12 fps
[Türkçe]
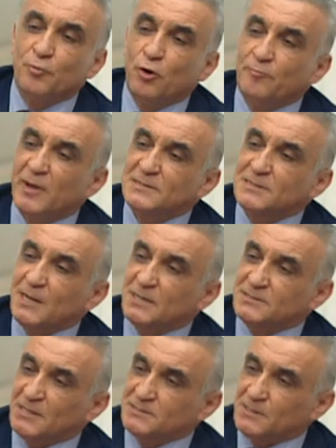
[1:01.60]
bölünmezliği
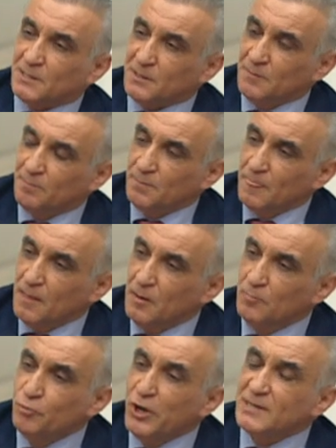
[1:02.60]
esastır.
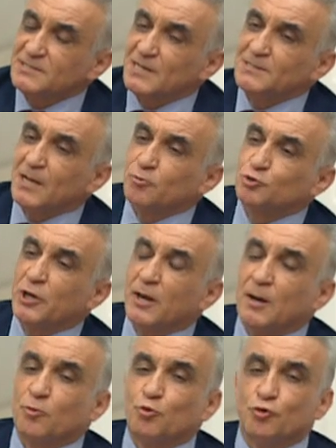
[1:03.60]
Bu esaslar
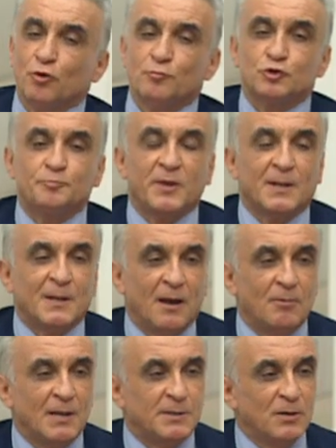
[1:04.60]
üzerine kurulmuş bir
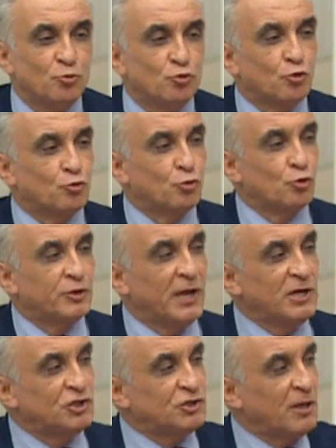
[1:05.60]
devletin hukukunu
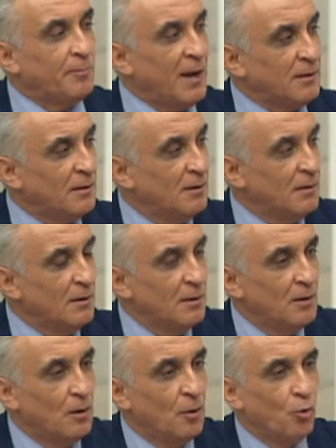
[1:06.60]
değiştirmek,
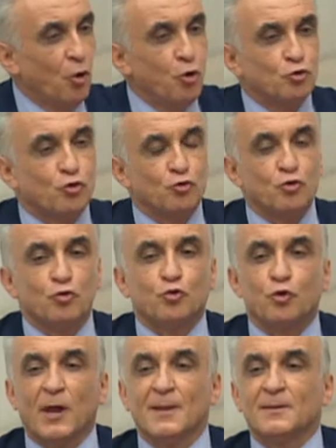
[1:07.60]
o hukuku
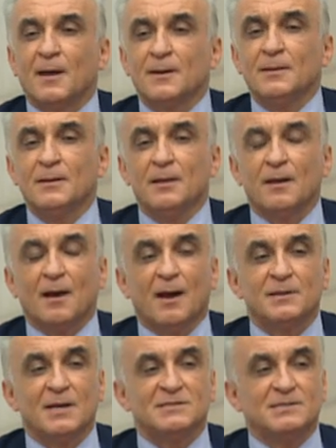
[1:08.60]
kuranların
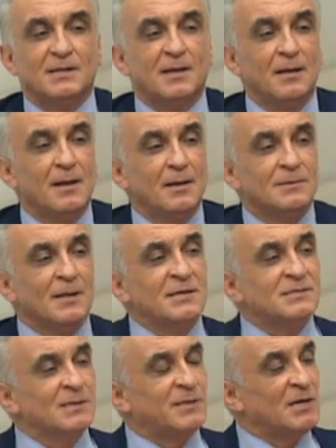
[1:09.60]
iradesi
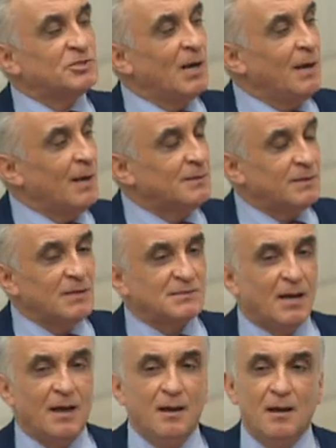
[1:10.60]
nasıl tecelli
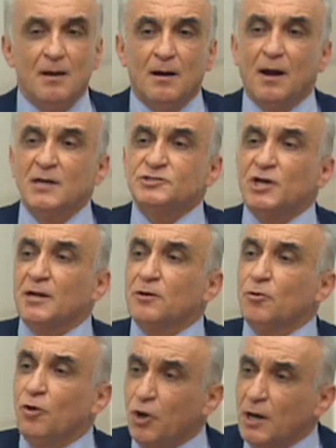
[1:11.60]
ettiyse ancak
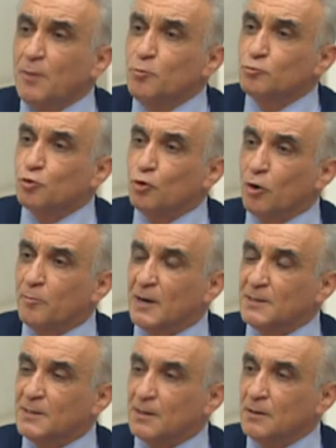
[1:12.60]
öyle mümkün
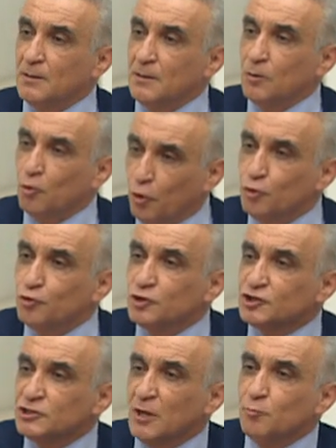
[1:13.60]
olmalıdır. Onun
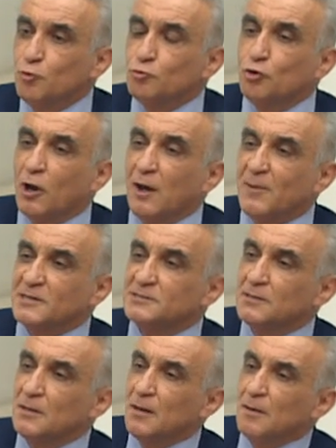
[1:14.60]
dışında mümkün olamaz.
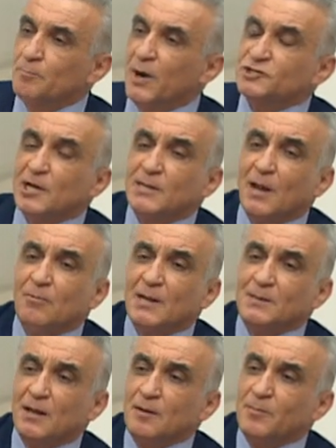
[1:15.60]
Başka
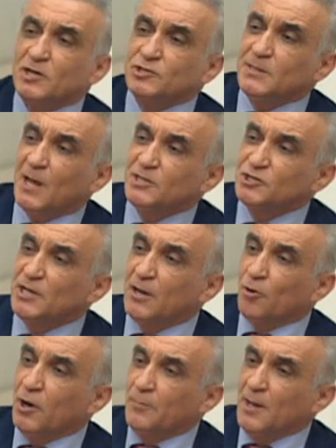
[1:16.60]
devletlerin başka
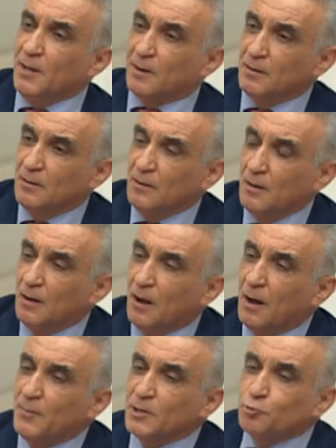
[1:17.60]
tercihleri olabilir.
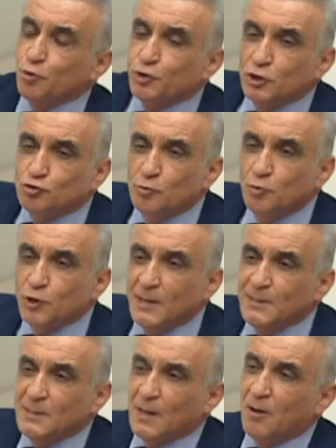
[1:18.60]
Ama Türkiye
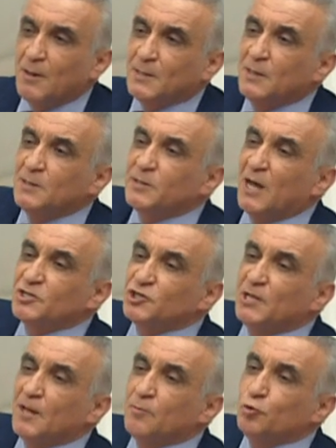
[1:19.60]
Cumhuriyeti Devleti'nin
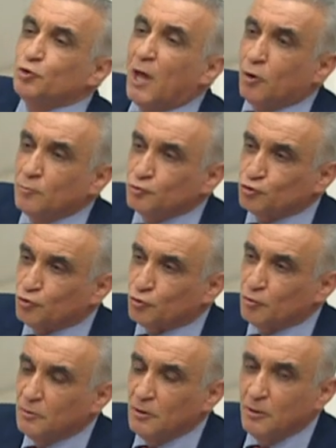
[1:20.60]
tercihleri bunlar olmuştur.
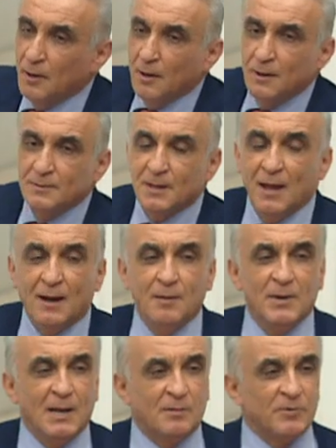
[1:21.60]
Değerli
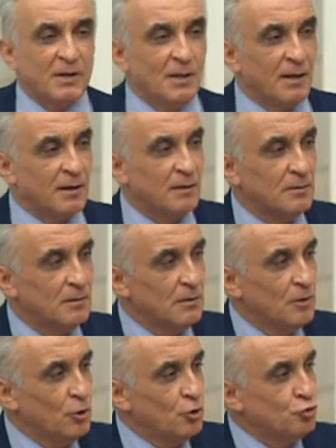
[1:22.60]
milletvekilleri,
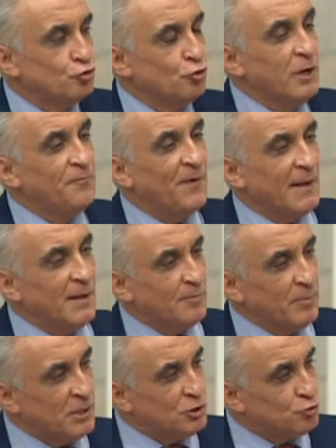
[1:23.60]
şunu ifade
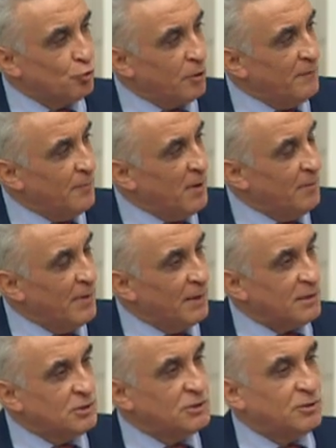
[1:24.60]
etmek istiyorum ve
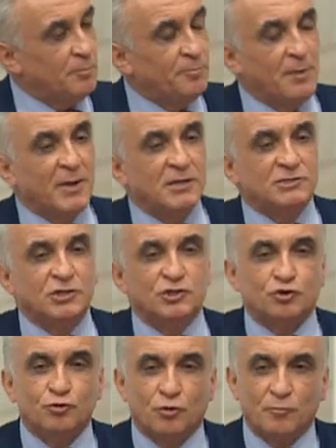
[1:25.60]
bilmek bilmenizi
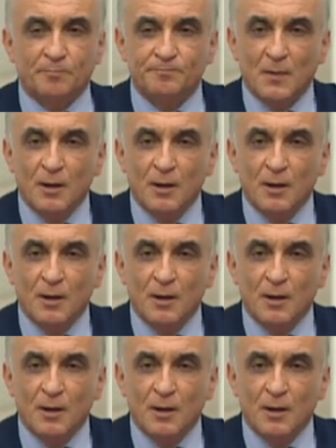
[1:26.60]
istiyorum.